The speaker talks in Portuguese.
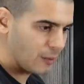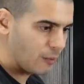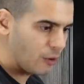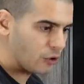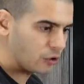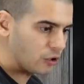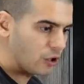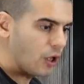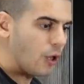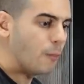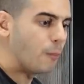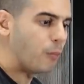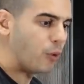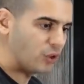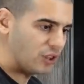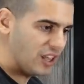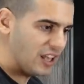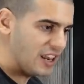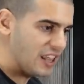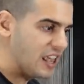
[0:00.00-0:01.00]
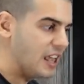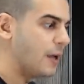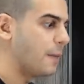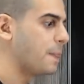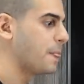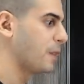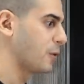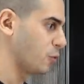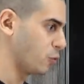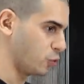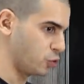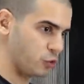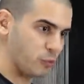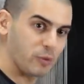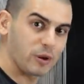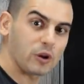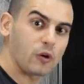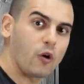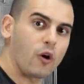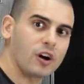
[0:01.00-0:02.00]
da moto? Poderia, com o
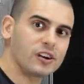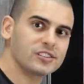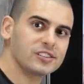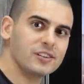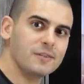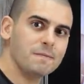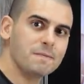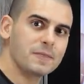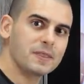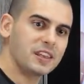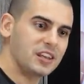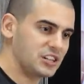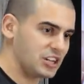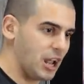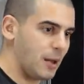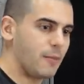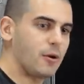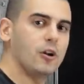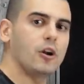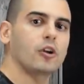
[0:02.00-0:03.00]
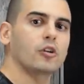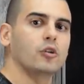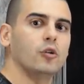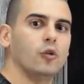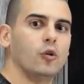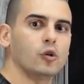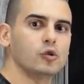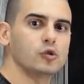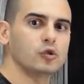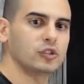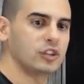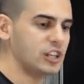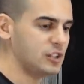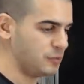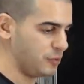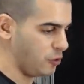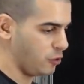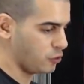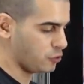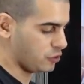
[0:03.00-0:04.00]
Super Corsa, que já é melhor que o Rosso
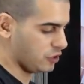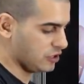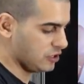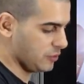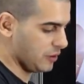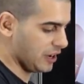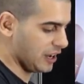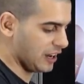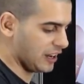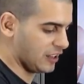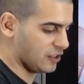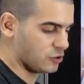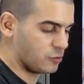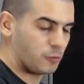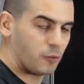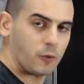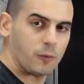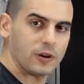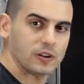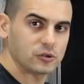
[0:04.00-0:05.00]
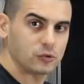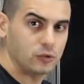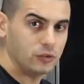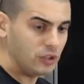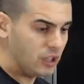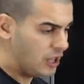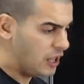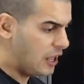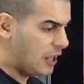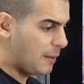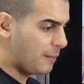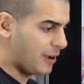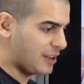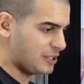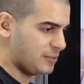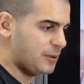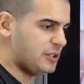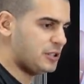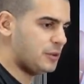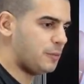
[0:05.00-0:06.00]
3, porque o Rosso 3 tem uma carcaça um pouco mais dura,
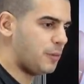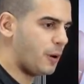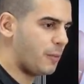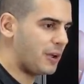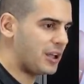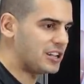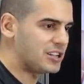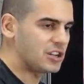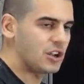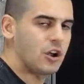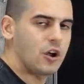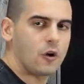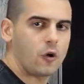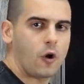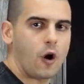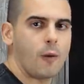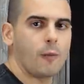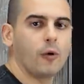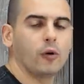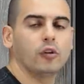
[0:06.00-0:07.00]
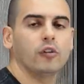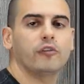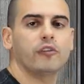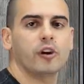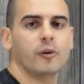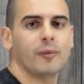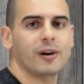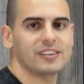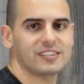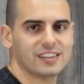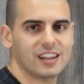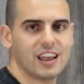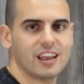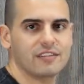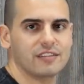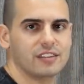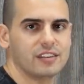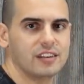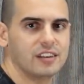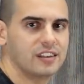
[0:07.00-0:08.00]
mas principalmente com a mão no freio mais
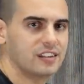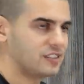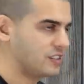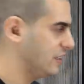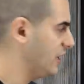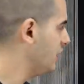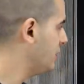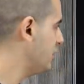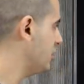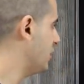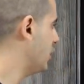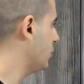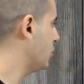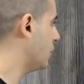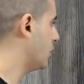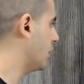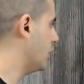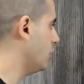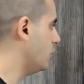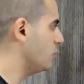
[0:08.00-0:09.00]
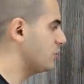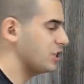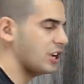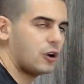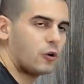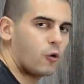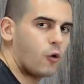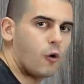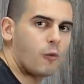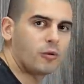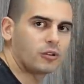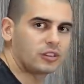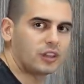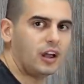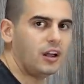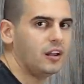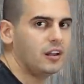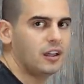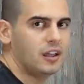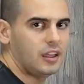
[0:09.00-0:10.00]
leve. Se desse jeito aqui não tinha como,
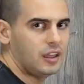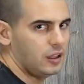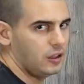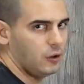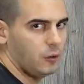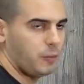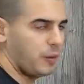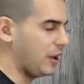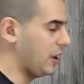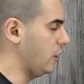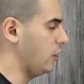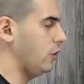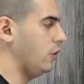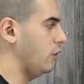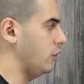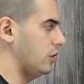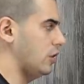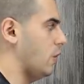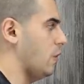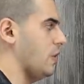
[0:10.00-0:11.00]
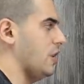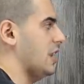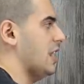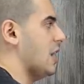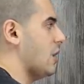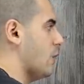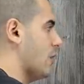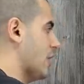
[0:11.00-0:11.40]
tá? E o pneu não, não iria